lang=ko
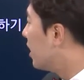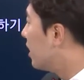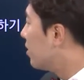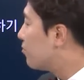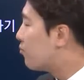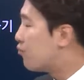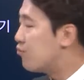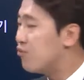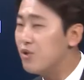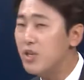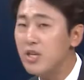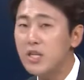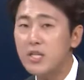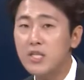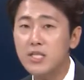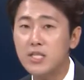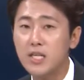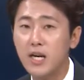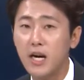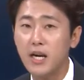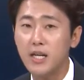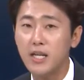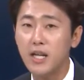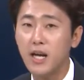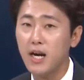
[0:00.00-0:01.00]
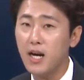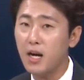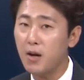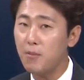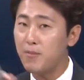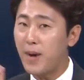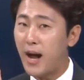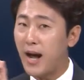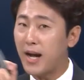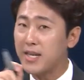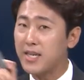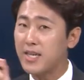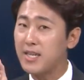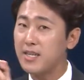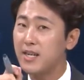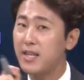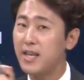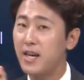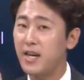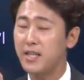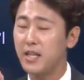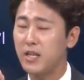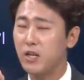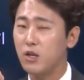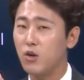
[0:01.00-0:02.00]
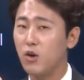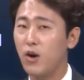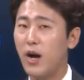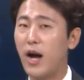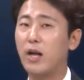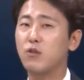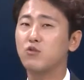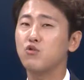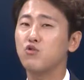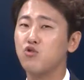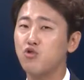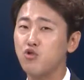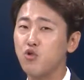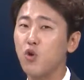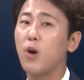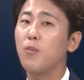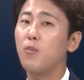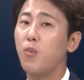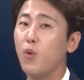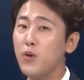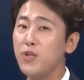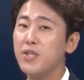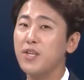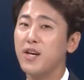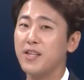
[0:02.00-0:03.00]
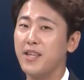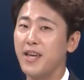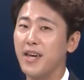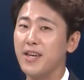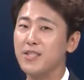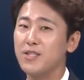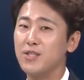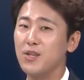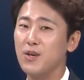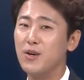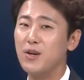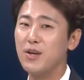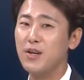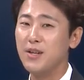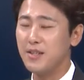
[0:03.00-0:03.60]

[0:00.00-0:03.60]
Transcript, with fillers: V자에다가 마킹을 해야 되는 거 아주 중요한 포인트가 되겠죠.